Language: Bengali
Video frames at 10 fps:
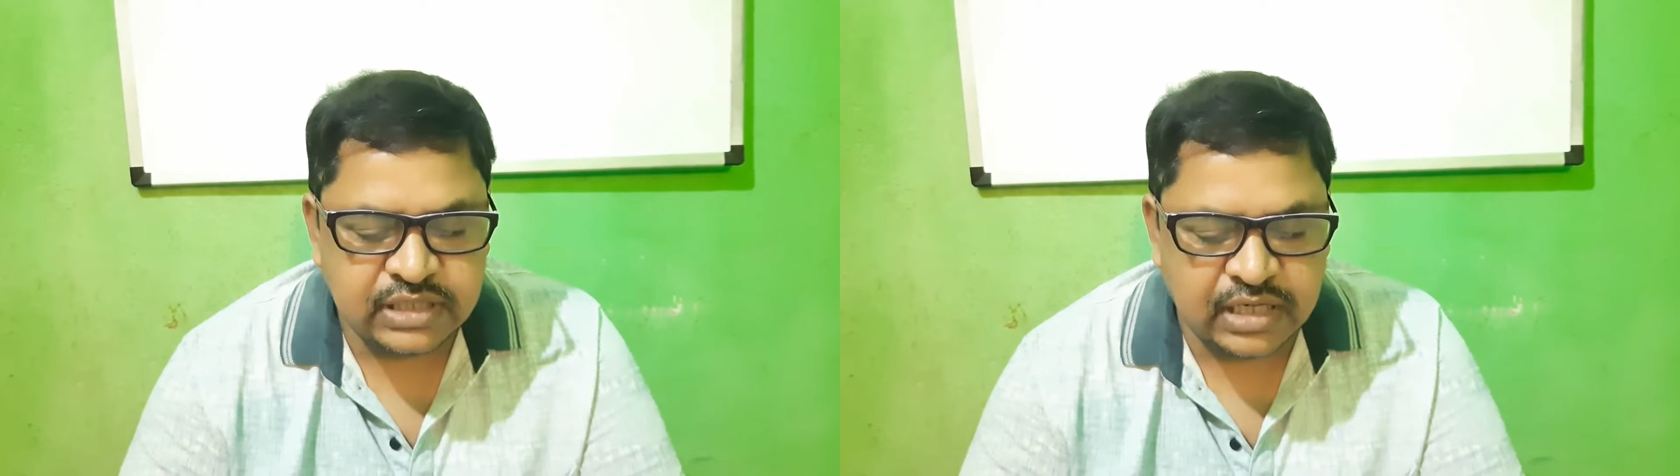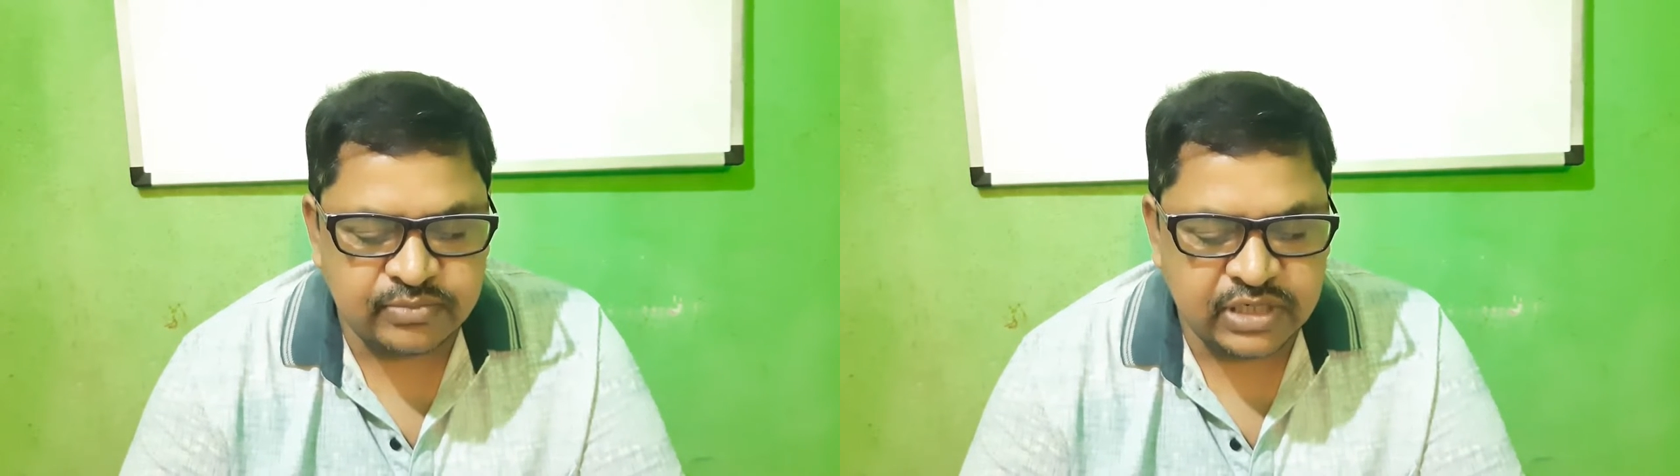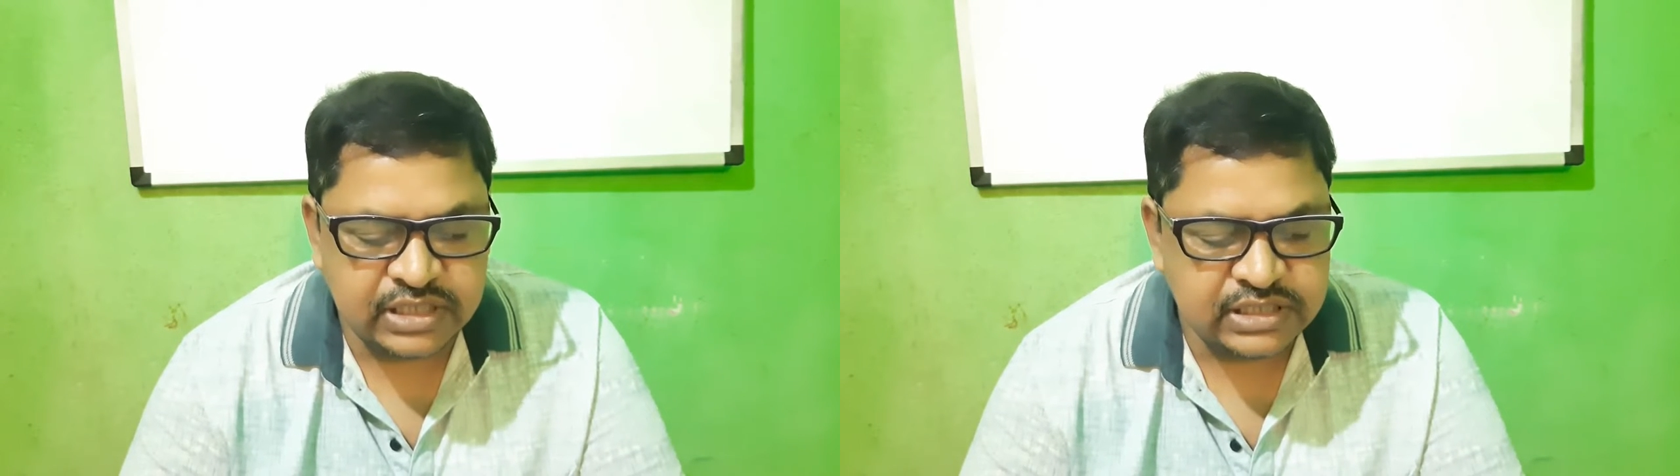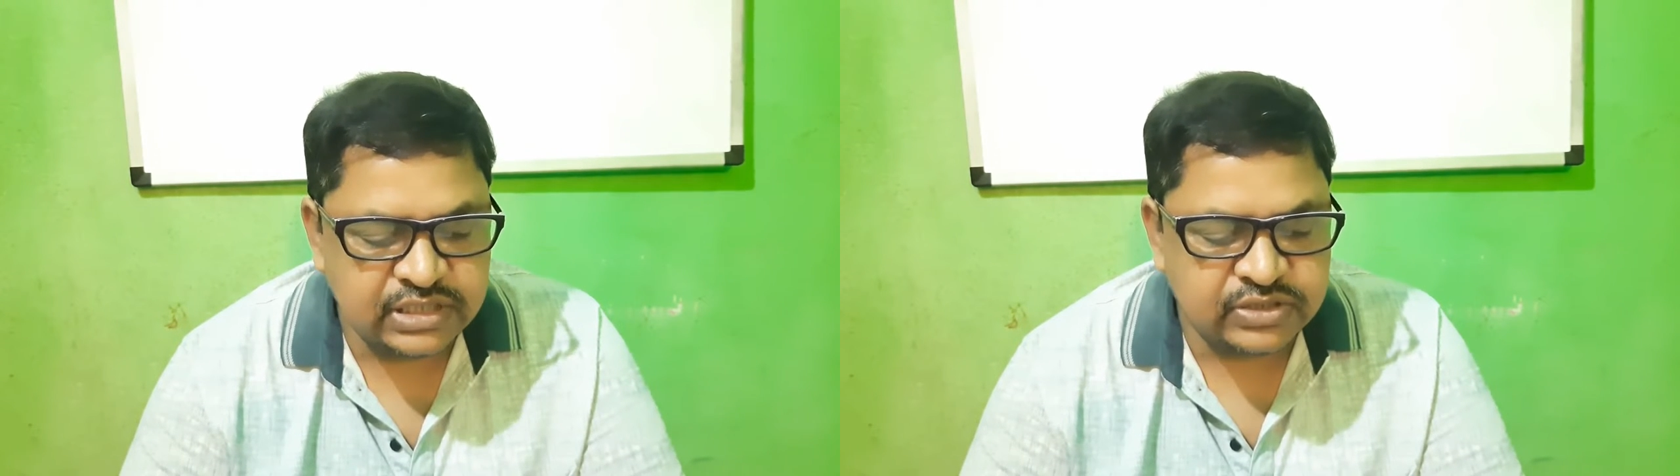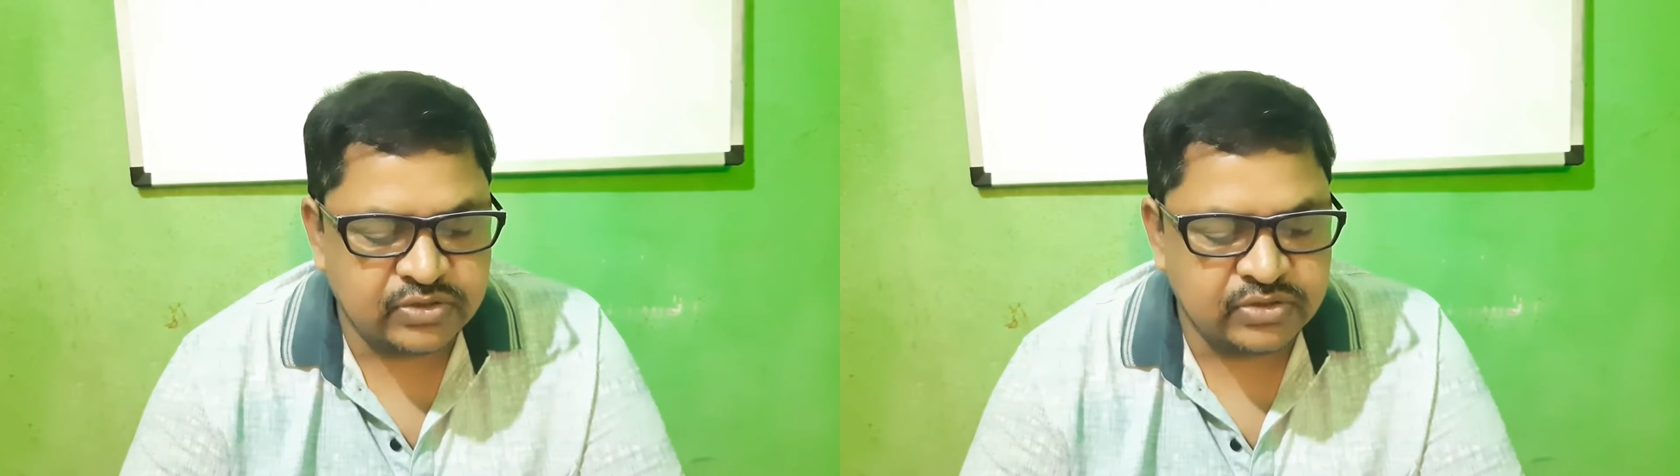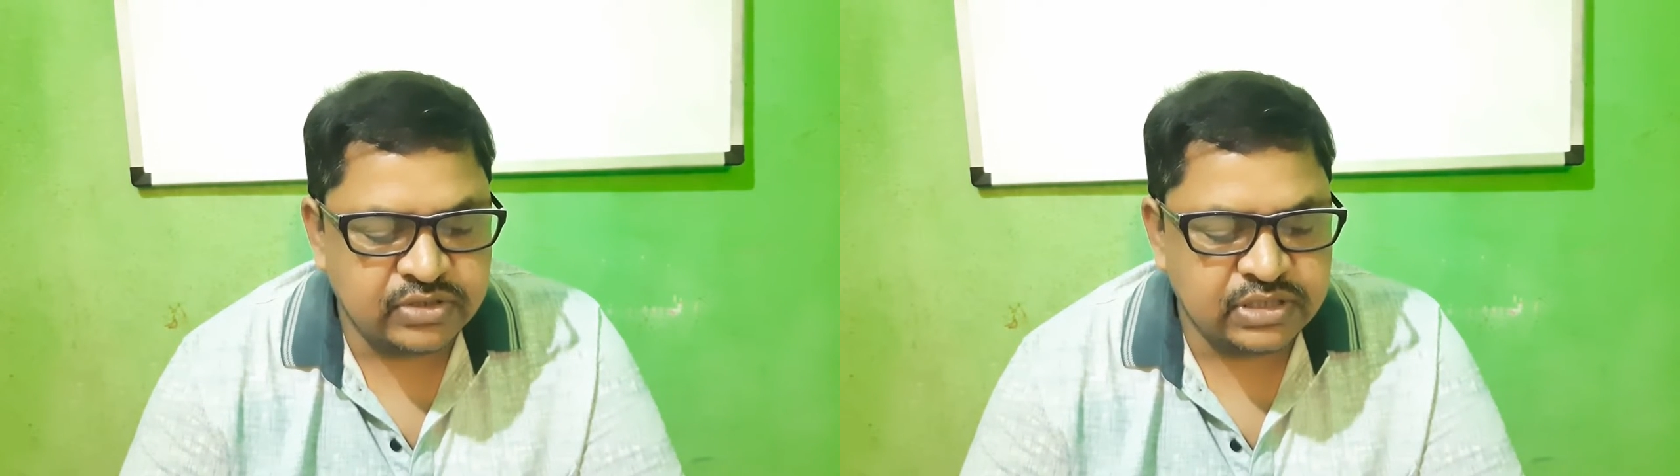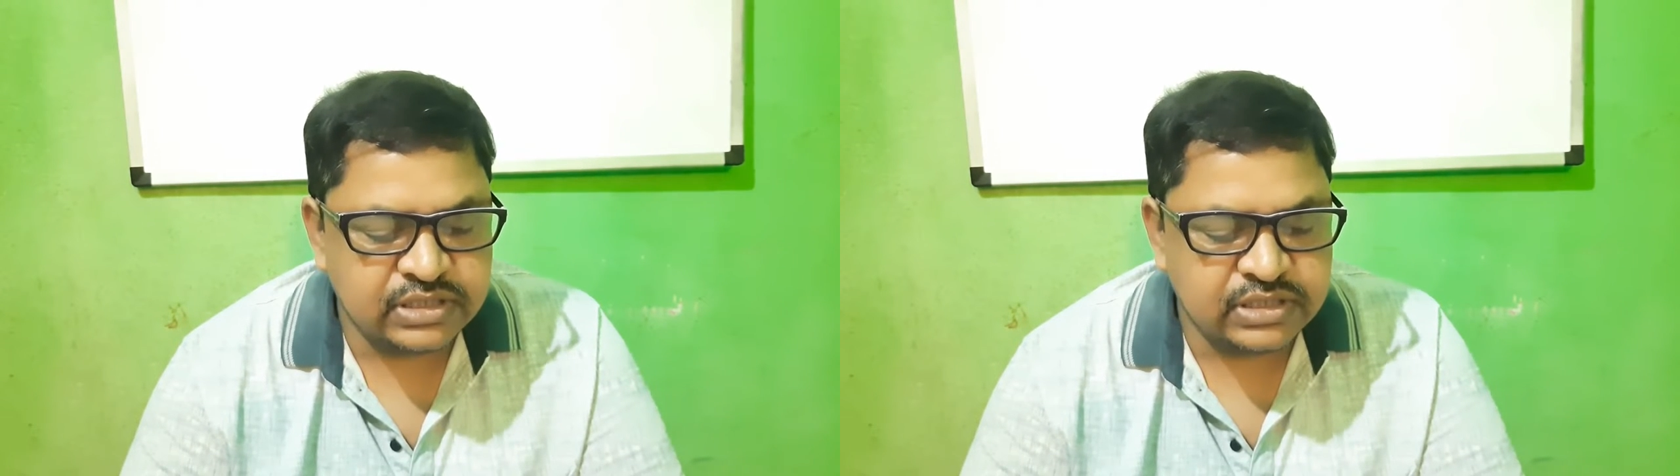থার্মোন্যাস্টিক চলন